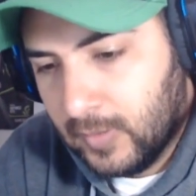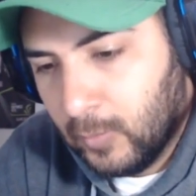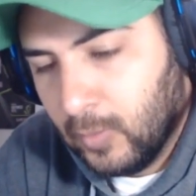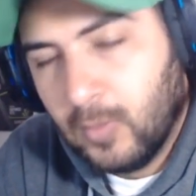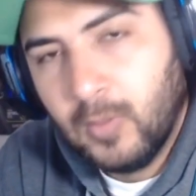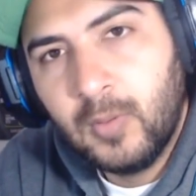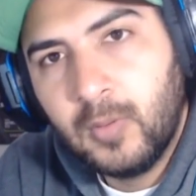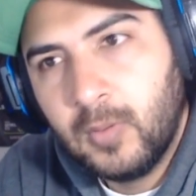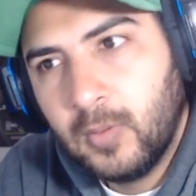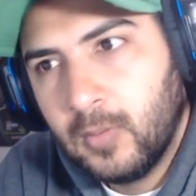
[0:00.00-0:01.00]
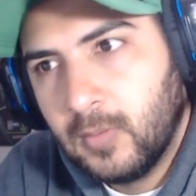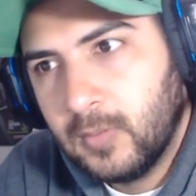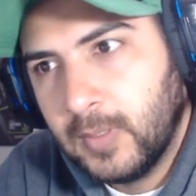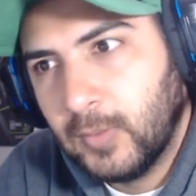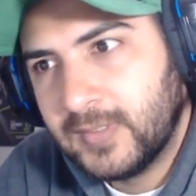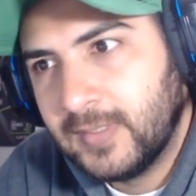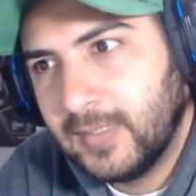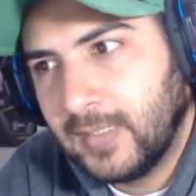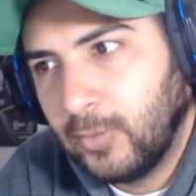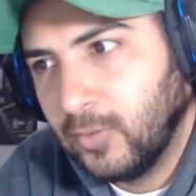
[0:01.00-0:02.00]
debo, debo
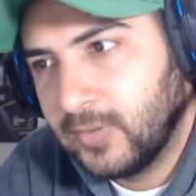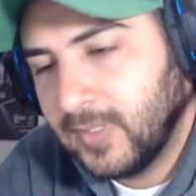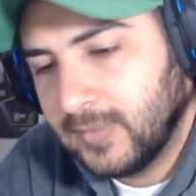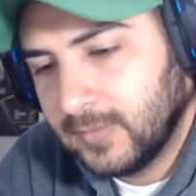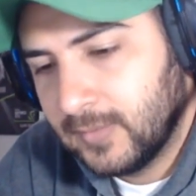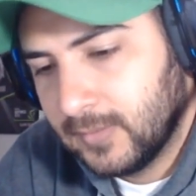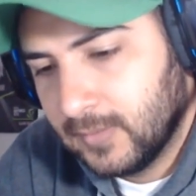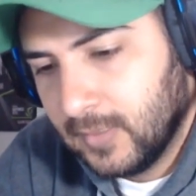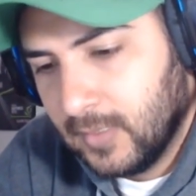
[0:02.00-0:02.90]
decir cosas